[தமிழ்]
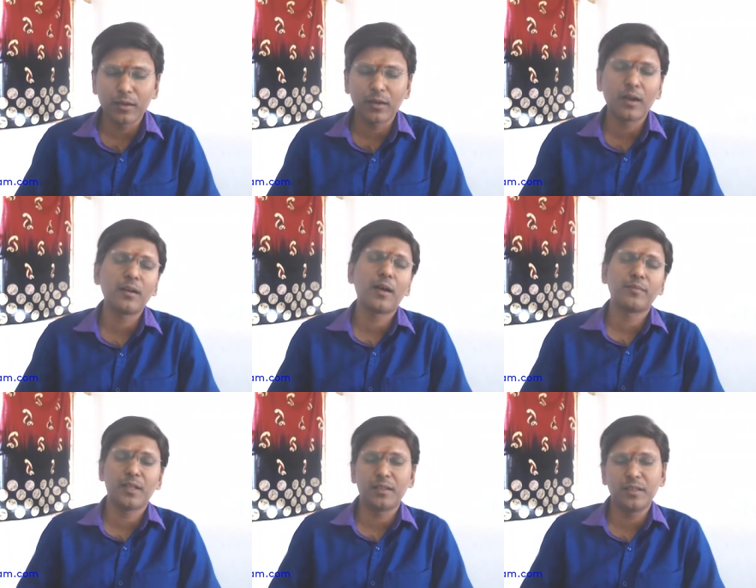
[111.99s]
நான்காம்
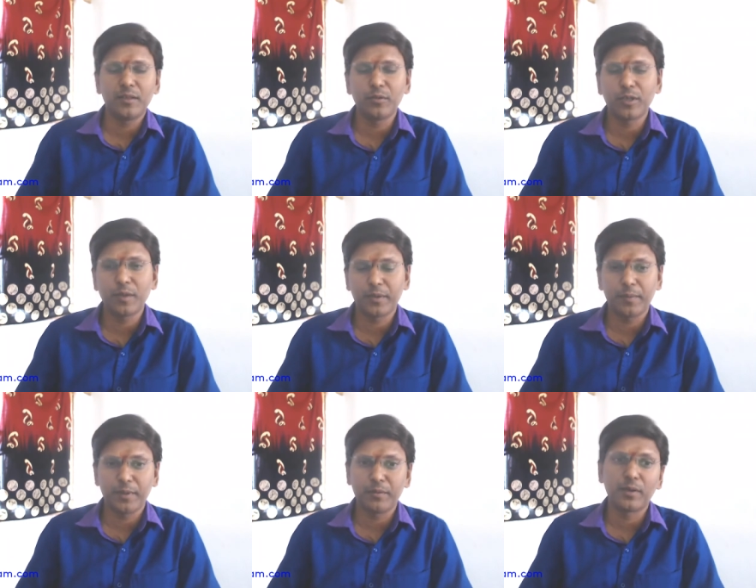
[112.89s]
தேதி கொடுக்கப்பட்ட பதிவு